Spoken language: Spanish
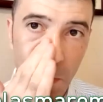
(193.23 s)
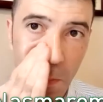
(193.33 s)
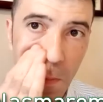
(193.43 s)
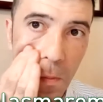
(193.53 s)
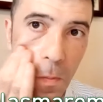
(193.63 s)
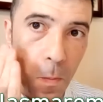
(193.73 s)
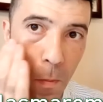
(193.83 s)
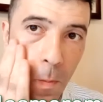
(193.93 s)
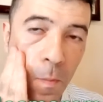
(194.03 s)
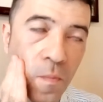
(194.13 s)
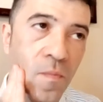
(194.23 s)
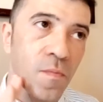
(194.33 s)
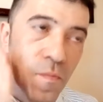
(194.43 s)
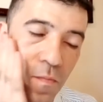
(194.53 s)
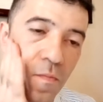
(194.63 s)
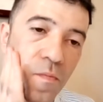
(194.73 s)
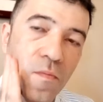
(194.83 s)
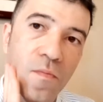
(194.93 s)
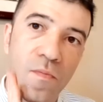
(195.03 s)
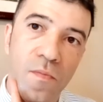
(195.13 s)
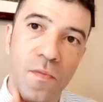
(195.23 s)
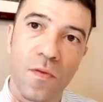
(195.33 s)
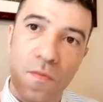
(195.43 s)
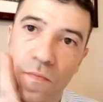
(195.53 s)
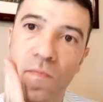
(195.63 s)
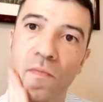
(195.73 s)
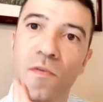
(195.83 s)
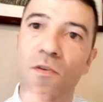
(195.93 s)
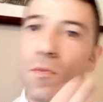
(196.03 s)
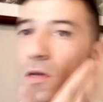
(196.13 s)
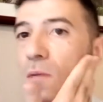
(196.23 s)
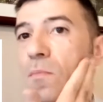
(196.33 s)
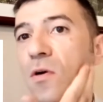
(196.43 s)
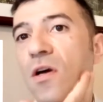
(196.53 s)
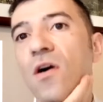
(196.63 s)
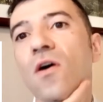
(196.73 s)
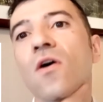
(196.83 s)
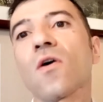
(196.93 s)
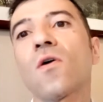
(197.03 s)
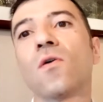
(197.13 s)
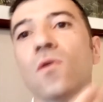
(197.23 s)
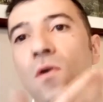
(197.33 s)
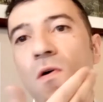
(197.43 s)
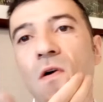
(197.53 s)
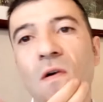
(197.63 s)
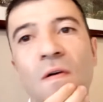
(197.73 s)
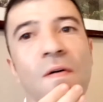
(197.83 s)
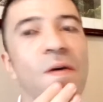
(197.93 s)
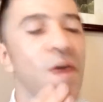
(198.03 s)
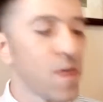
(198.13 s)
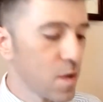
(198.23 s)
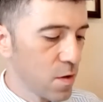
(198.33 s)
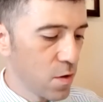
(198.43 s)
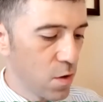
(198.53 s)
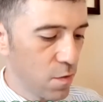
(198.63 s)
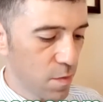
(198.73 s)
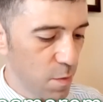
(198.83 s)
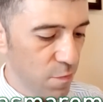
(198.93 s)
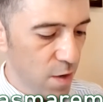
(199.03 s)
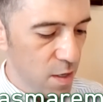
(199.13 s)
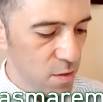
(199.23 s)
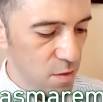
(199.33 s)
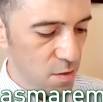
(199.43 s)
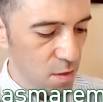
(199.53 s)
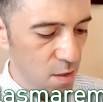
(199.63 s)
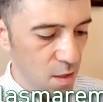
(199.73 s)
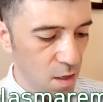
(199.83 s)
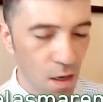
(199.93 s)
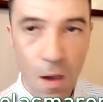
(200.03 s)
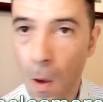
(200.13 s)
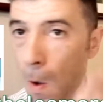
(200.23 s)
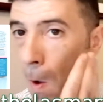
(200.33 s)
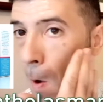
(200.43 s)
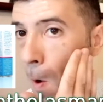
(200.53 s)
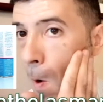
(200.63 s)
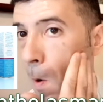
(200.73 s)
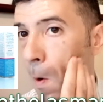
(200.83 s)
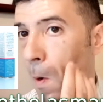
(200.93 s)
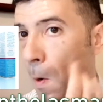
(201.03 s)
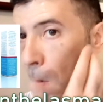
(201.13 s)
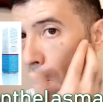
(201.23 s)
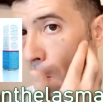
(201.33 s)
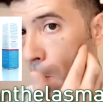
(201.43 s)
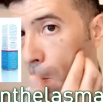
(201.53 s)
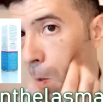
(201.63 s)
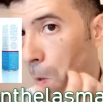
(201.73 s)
resultados maravillosos en términos de peeling, el Sanfremover Remover es el peeling cosmético que